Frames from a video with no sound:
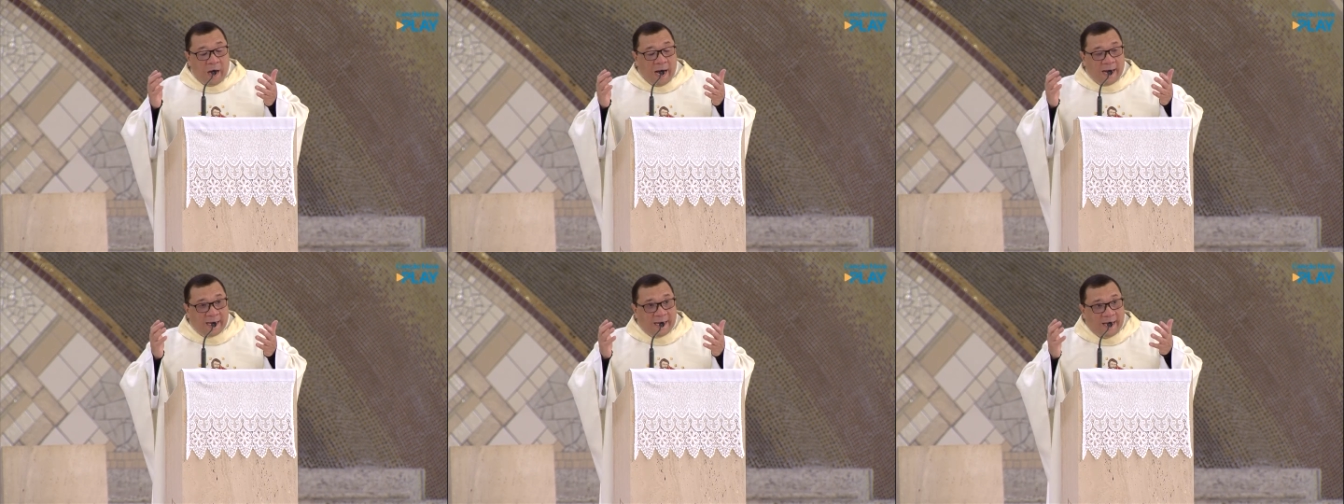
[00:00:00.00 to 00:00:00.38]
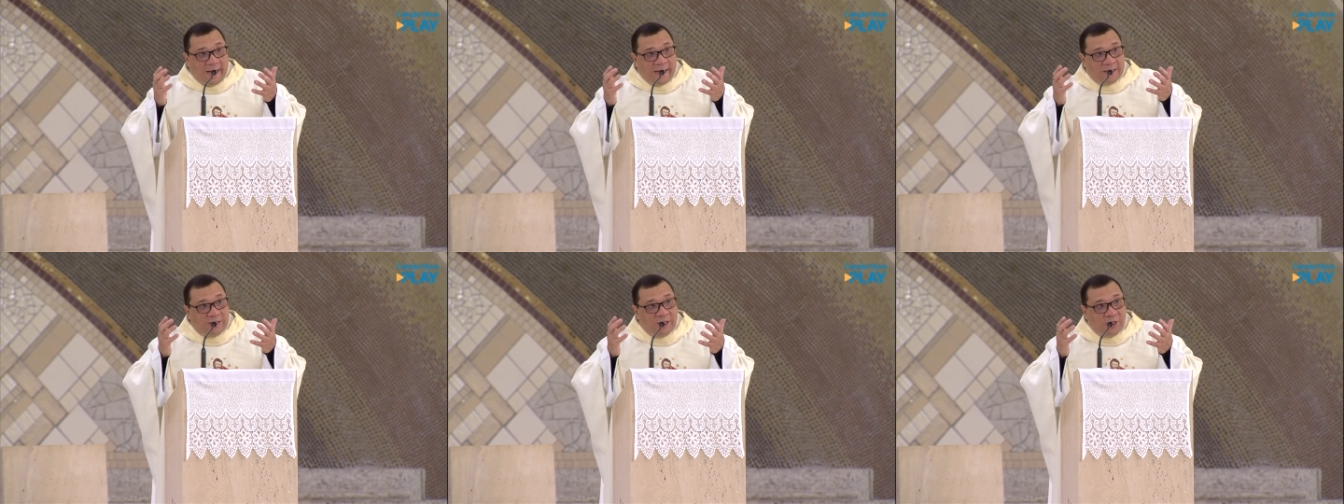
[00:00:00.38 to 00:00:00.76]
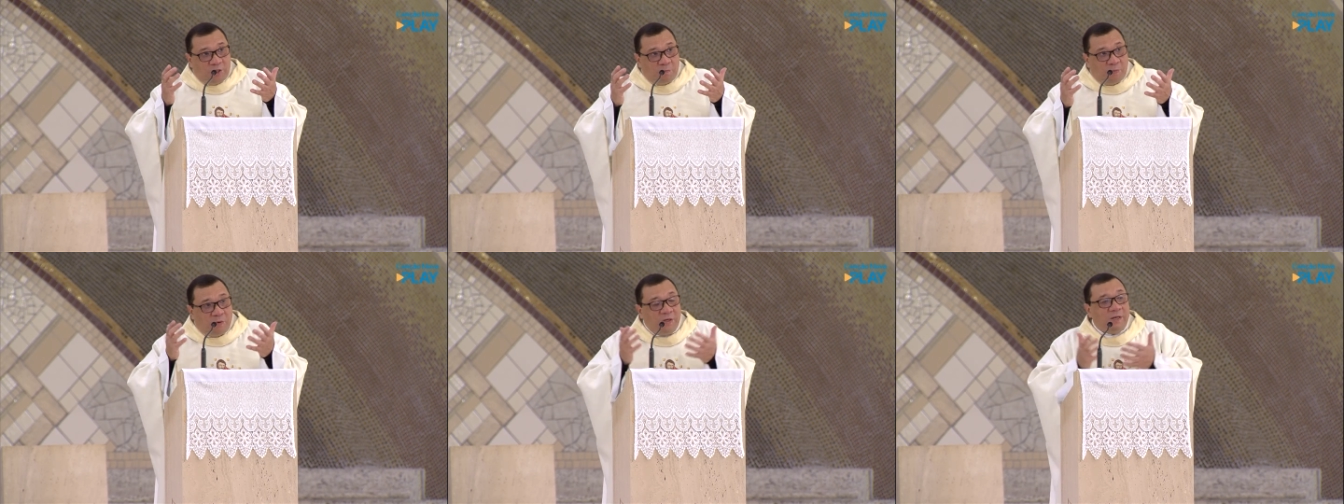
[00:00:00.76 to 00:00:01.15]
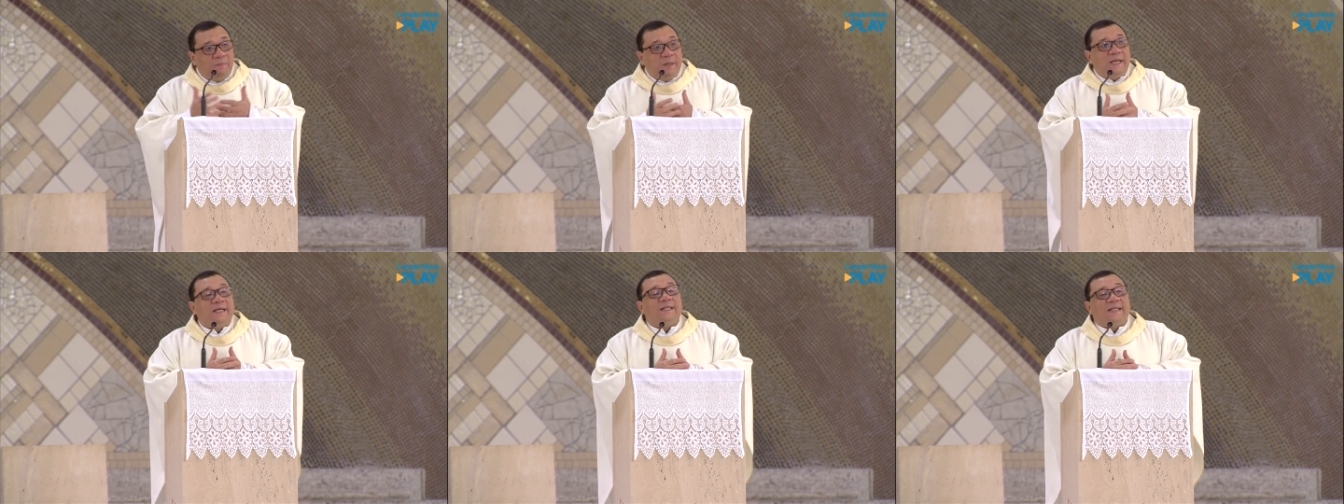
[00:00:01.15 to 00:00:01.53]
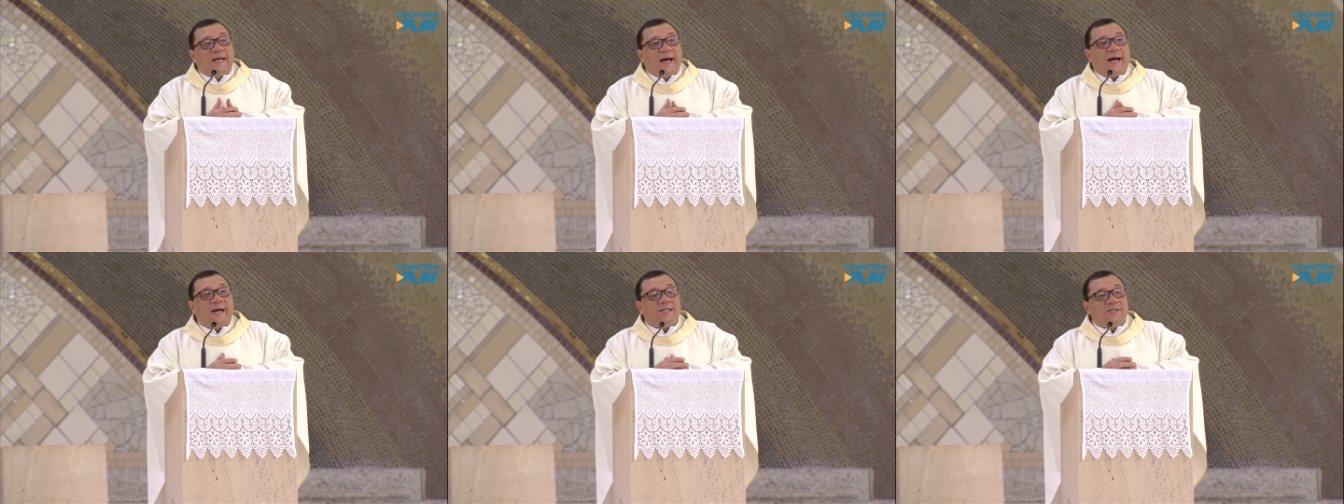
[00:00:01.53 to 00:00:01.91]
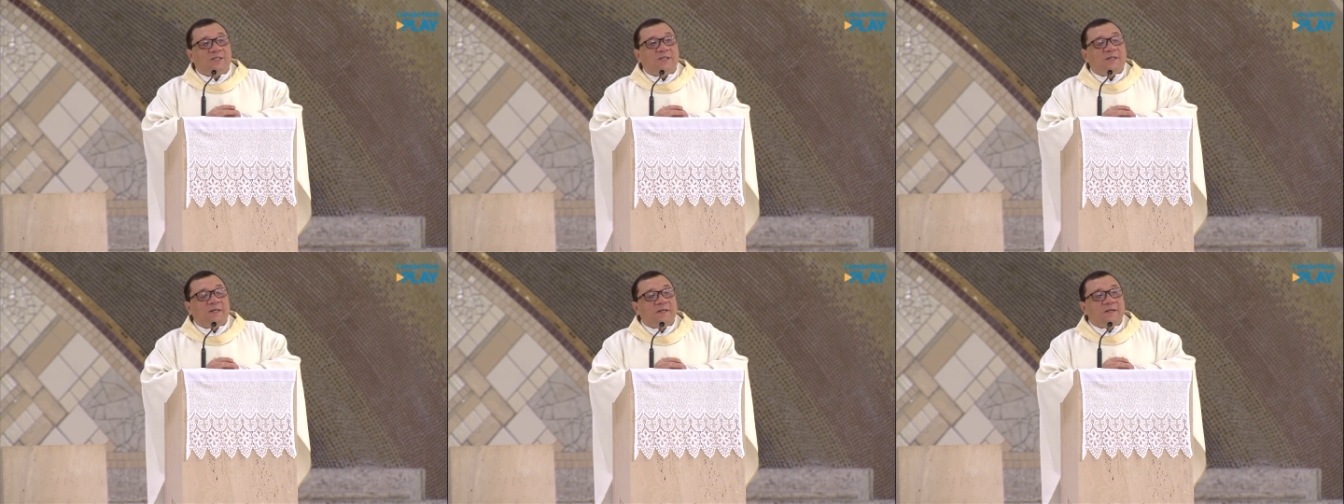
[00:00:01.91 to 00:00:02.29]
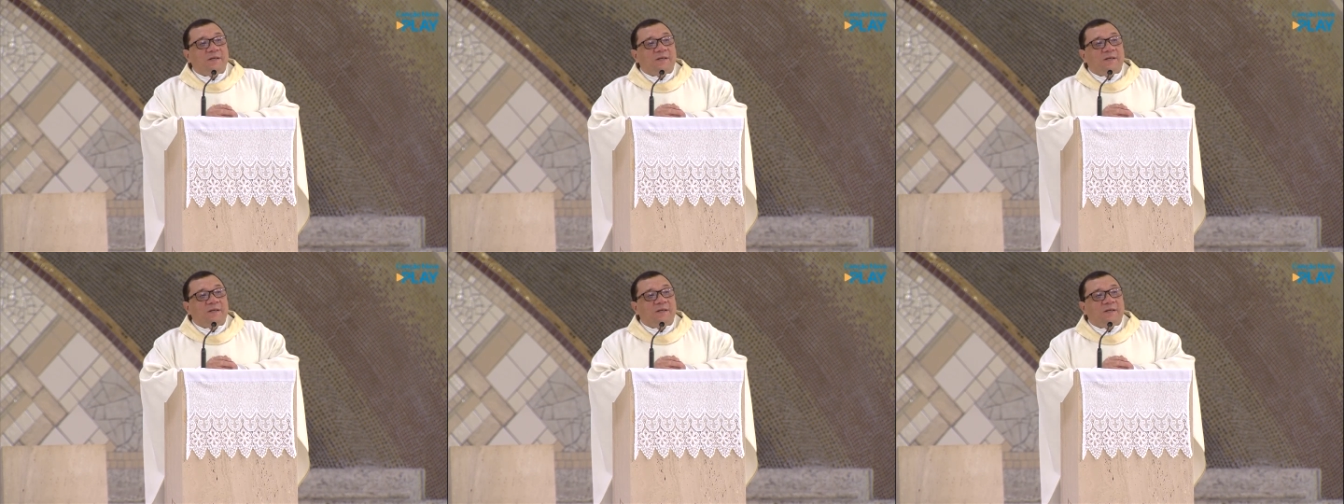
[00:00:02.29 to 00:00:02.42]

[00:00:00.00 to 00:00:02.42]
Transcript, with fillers: aquela disponibilidade